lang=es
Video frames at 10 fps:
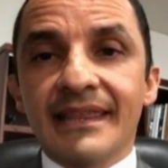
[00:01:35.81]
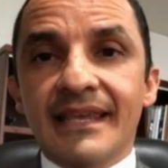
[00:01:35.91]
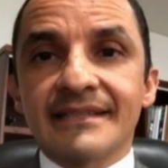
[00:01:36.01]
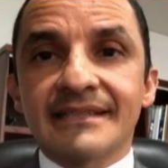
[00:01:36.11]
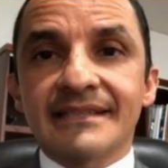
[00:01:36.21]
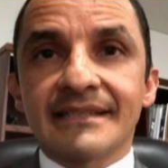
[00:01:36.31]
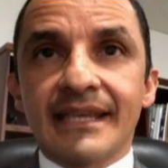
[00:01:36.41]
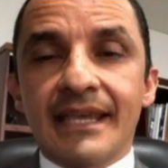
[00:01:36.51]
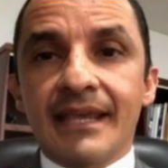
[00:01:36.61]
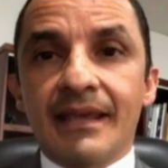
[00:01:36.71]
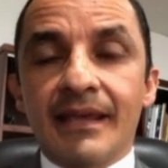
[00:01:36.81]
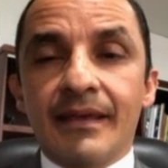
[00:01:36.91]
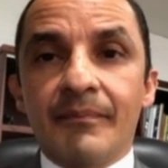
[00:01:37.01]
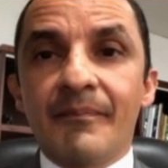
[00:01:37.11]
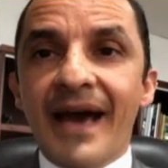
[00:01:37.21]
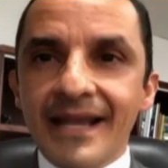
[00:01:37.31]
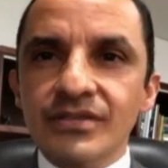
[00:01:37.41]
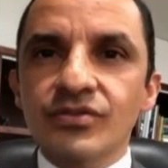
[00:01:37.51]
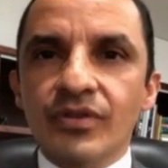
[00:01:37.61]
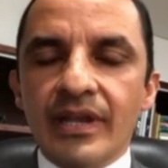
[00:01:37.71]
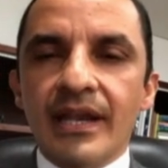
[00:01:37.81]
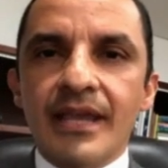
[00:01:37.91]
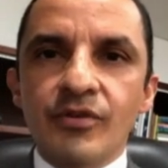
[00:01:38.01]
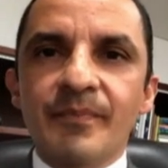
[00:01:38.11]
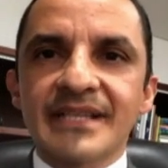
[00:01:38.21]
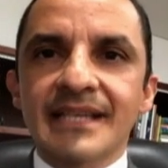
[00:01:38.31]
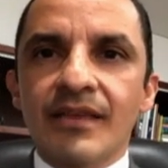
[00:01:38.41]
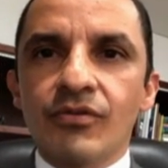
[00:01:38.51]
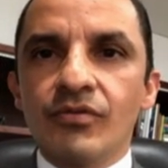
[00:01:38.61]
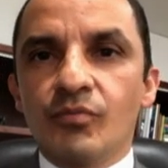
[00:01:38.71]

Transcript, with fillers: desde marzo del año pasado,